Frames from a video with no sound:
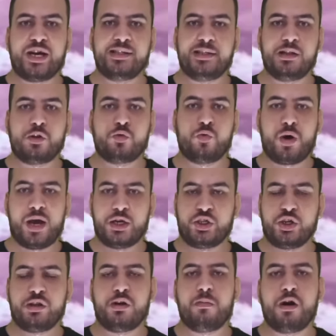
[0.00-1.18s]
عايزينها تروح
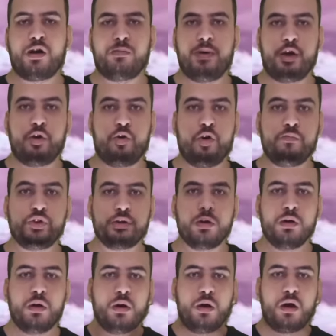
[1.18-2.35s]
علشان المرض ما يجيلهمش
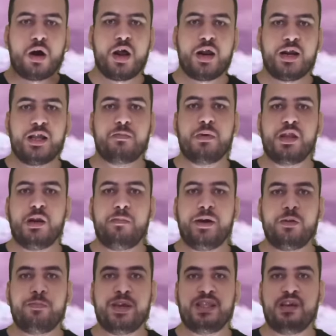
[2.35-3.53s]
خرجت من
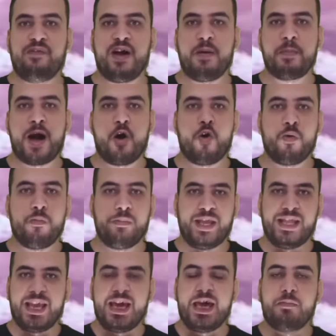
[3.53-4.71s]
البيت باتفاق معاهم ان
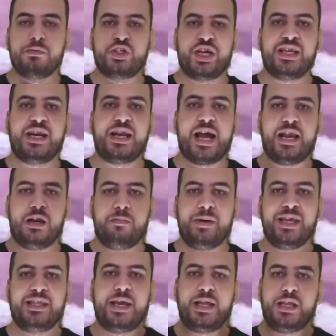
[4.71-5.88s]
هي مش هترجع
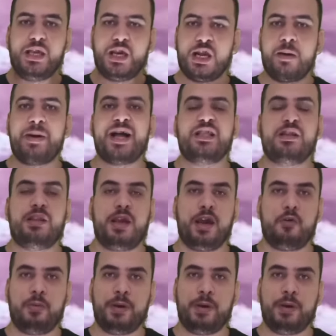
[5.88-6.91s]
للبيت تاني الا بعد انتهاء